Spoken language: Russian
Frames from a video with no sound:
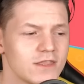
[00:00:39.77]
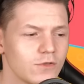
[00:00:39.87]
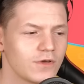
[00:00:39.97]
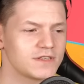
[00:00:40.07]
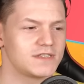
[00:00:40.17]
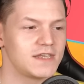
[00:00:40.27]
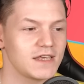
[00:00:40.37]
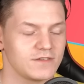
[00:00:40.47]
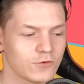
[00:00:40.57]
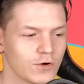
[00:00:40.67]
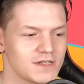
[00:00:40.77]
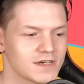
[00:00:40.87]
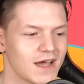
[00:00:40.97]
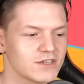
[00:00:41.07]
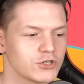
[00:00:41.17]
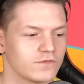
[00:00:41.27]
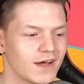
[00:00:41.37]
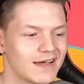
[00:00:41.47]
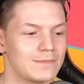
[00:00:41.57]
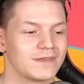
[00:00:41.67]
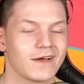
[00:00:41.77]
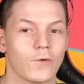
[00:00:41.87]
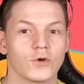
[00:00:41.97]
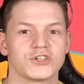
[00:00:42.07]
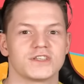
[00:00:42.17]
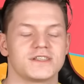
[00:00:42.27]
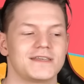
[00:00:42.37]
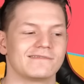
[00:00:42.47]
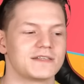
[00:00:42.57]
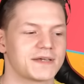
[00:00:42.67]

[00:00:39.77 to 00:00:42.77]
Но здесь вроде как чувак именно хочет сделать